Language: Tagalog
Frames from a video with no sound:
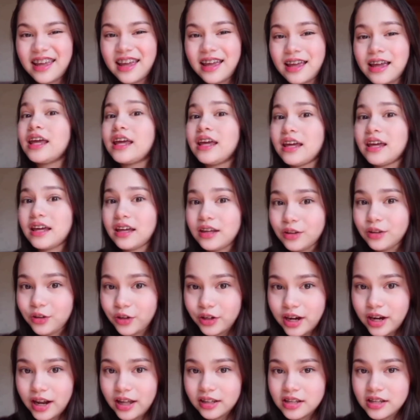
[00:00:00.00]
Meron na
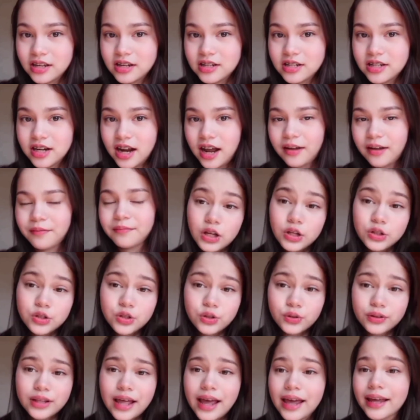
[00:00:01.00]
din siyang
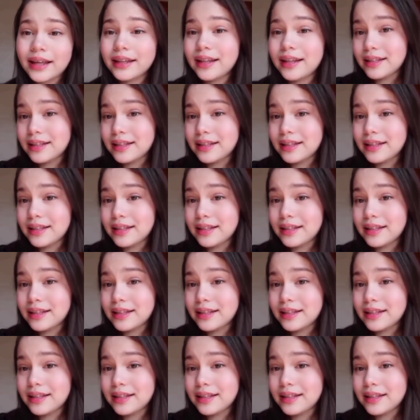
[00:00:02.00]
sariling YouTube